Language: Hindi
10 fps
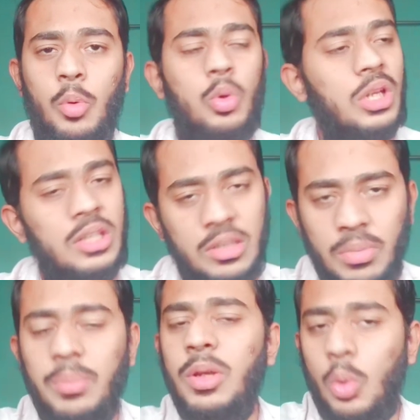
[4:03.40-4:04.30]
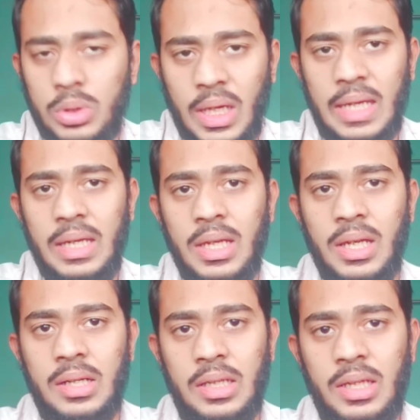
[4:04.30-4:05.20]
खाएं प्रोटीन इनमें भी होता
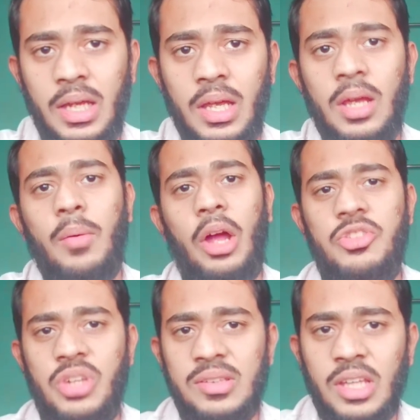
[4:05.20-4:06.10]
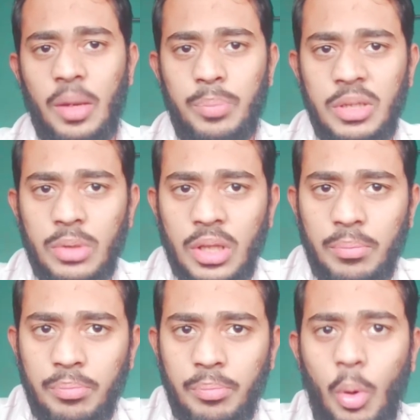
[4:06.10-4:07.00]
है ठीक है अच्छे से
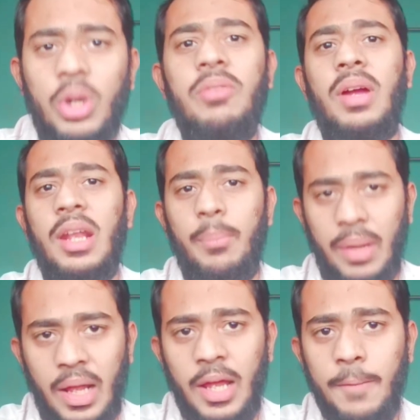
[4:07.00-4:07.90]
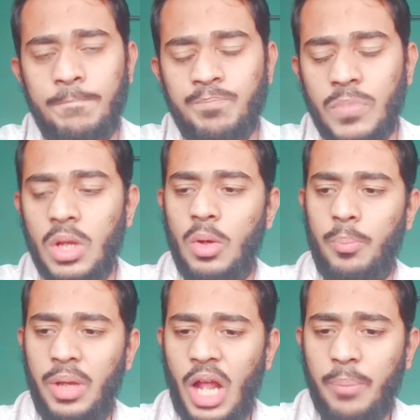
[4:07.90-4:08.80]
अपनी मतलब बॉडी वगैरह बनाएं
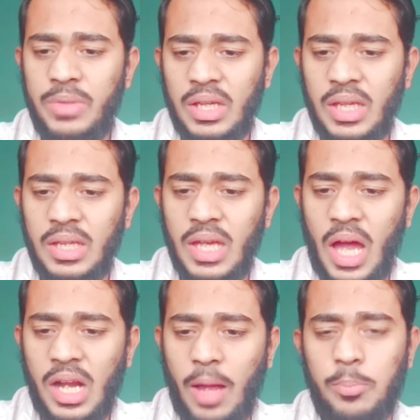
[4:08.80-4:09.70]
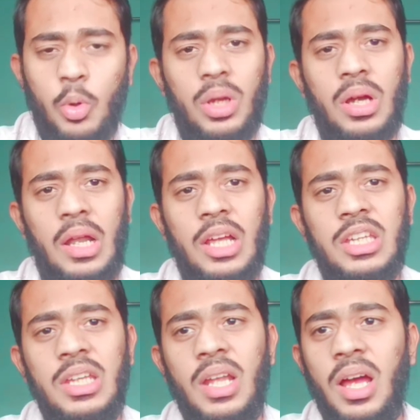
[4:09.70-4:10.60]
फिर आप देखेंगे यार आपको एक
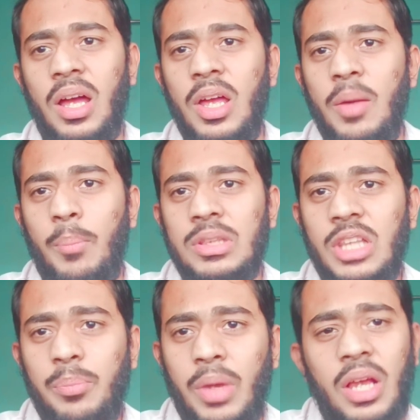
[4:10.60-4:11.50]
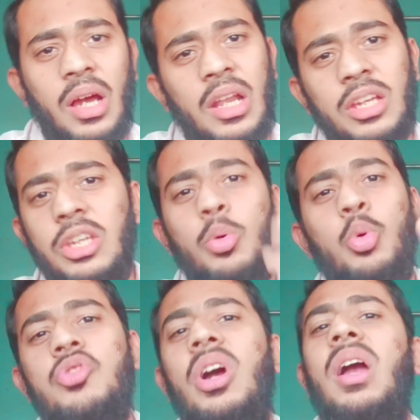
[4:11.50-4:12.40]
अलग ही ना मतलब एक
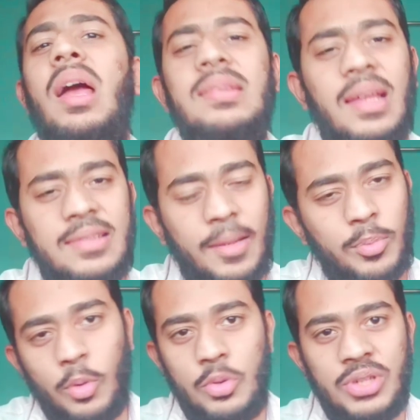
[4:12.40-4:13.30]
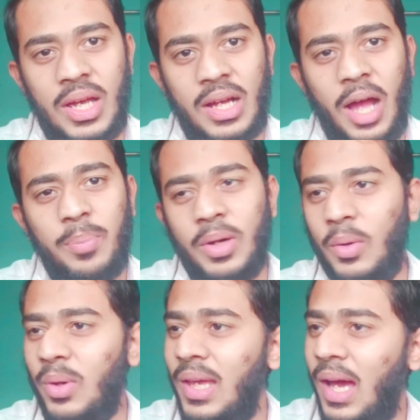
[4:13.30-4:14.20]
अलग ही ऊर्जा का एहसास आपको हो जाएगा
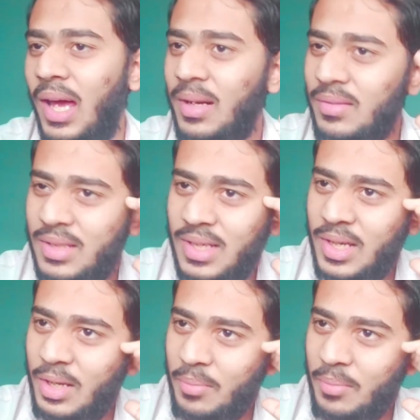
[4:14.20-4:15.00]
आप कहोगे यार